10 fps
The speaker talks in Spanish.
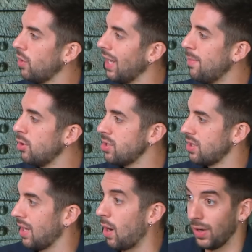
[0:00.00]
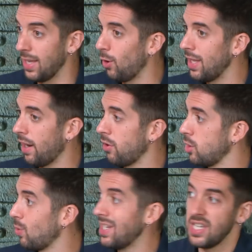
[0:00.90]
digamos, aunque ya no haya relación
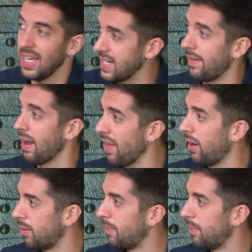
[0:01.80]
sexual, sigues amándote. Tienes que seguir